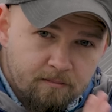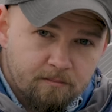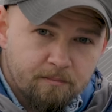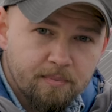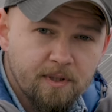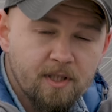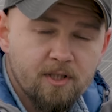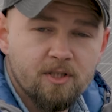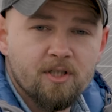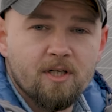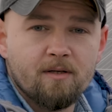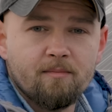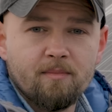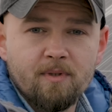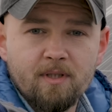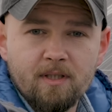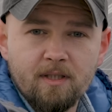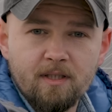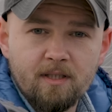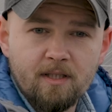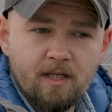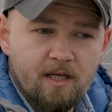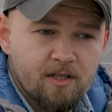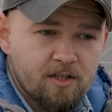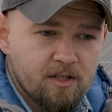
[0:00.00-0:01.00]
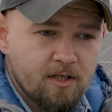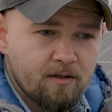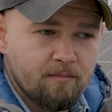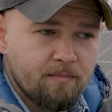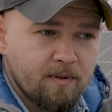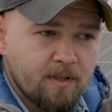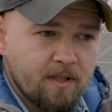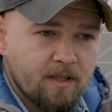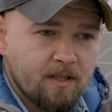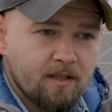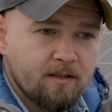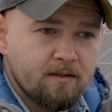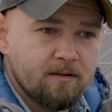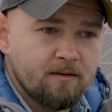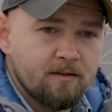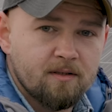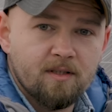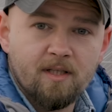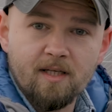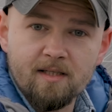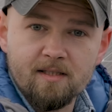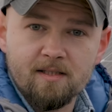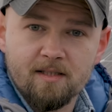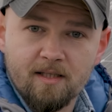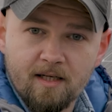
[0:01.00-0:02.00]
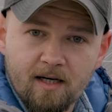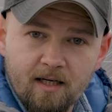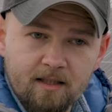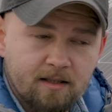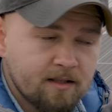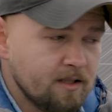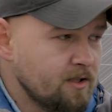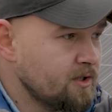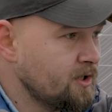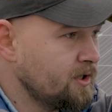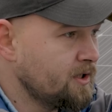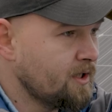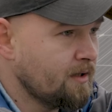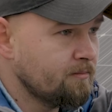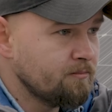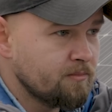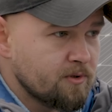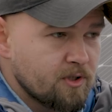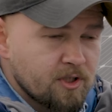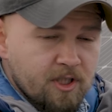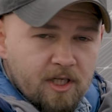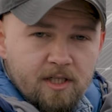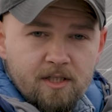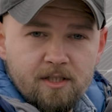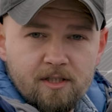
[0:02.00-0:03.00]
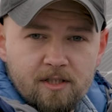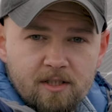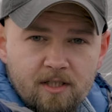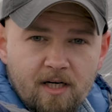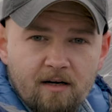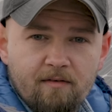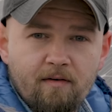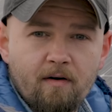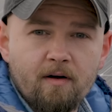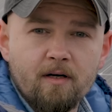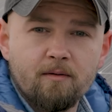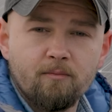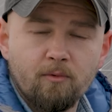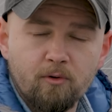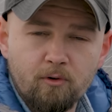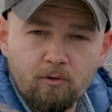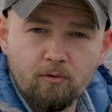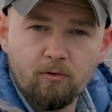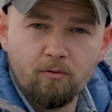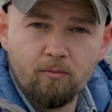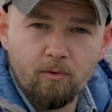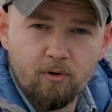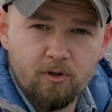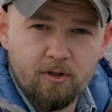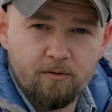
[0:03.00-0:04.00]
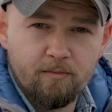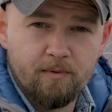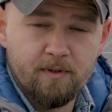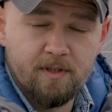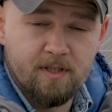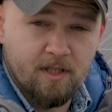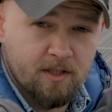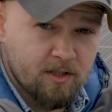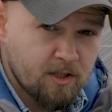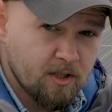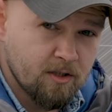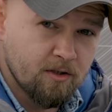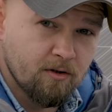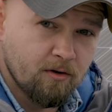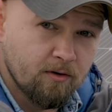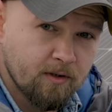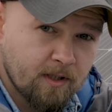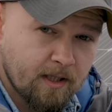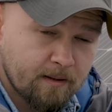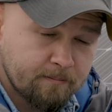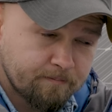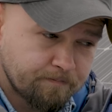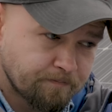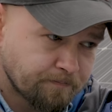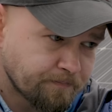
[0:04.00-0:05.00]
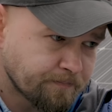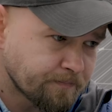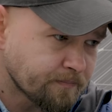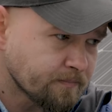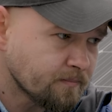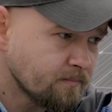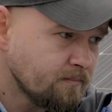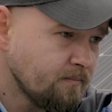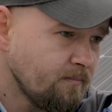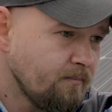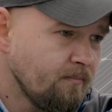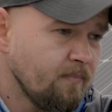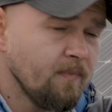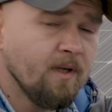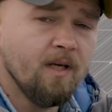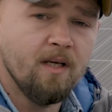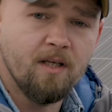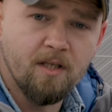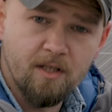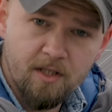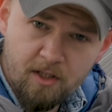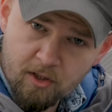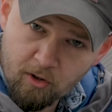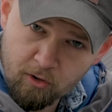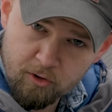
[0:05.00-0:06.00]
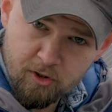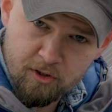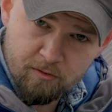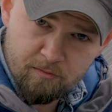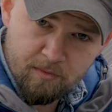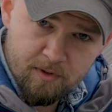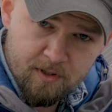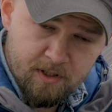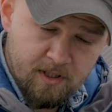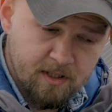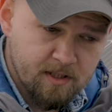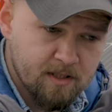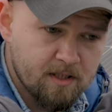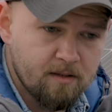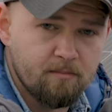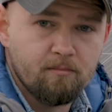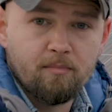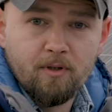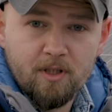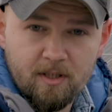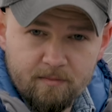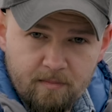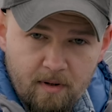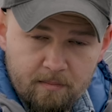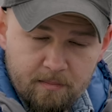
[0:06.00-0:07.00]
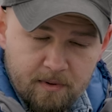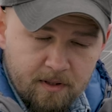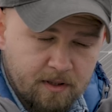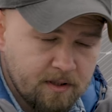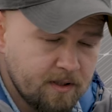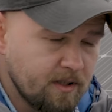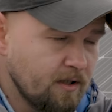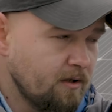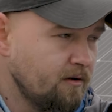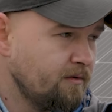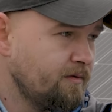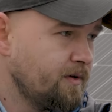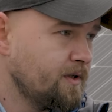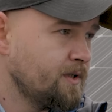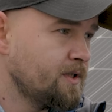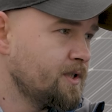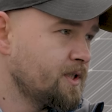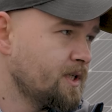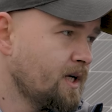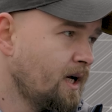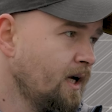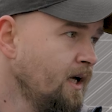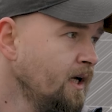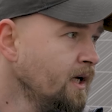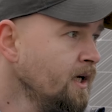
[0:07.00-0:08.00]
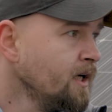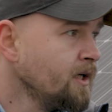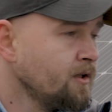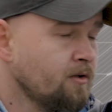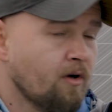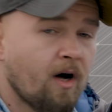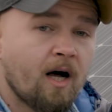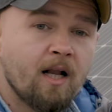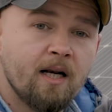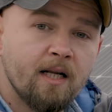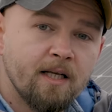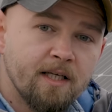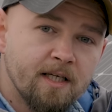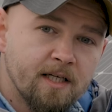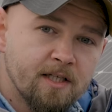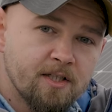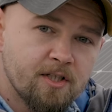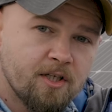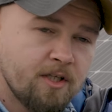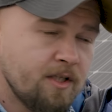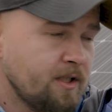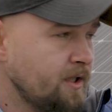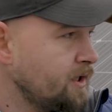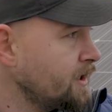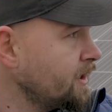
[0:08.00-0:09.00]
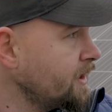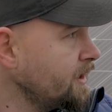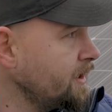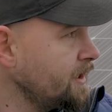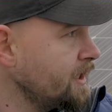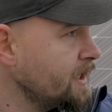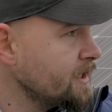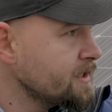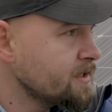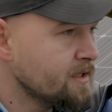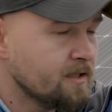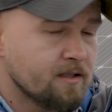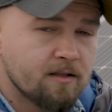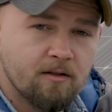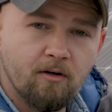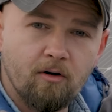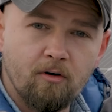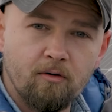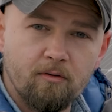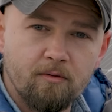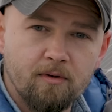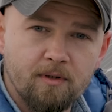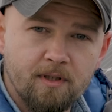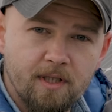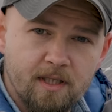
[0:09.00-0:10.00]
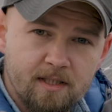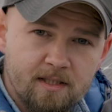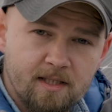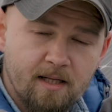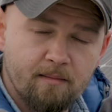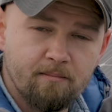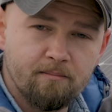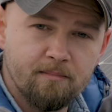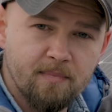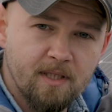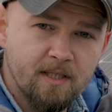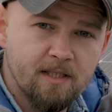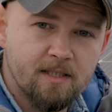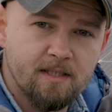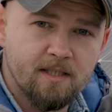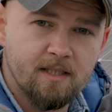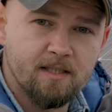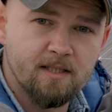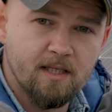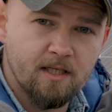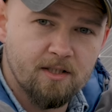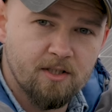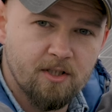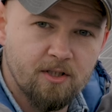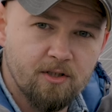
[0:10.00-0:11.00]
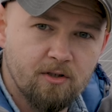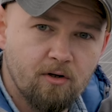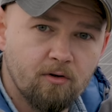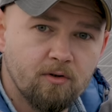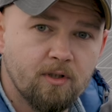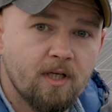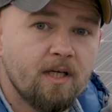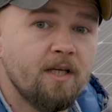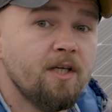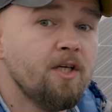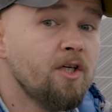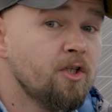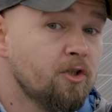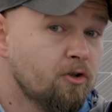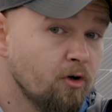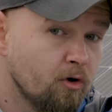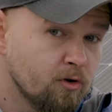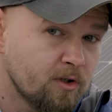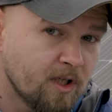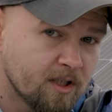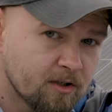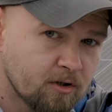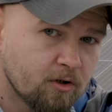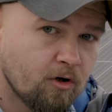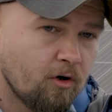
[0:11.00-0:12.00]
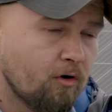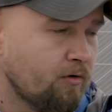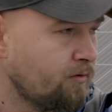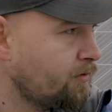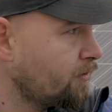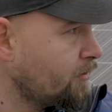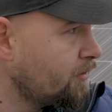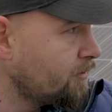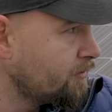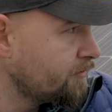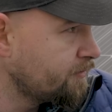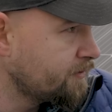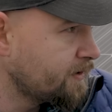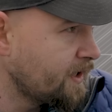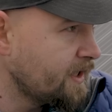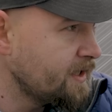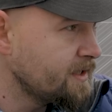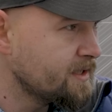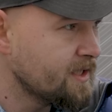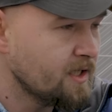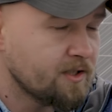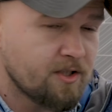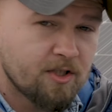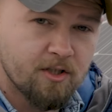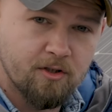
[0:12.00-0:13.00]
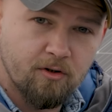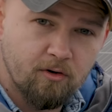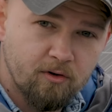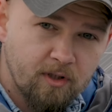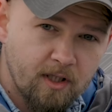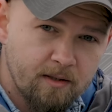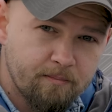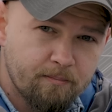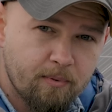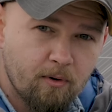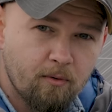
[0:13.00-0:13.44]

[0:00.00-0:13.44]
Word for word: bierzemy na siebie tę stratę, że tam część, kawałek modułu może być zacieniona i godzimy się z tym, bo nie mamy innego wyjścia. No ale jeśli jest, to, jest tam miejsce zacienione i dodatkowo w tej zacienionej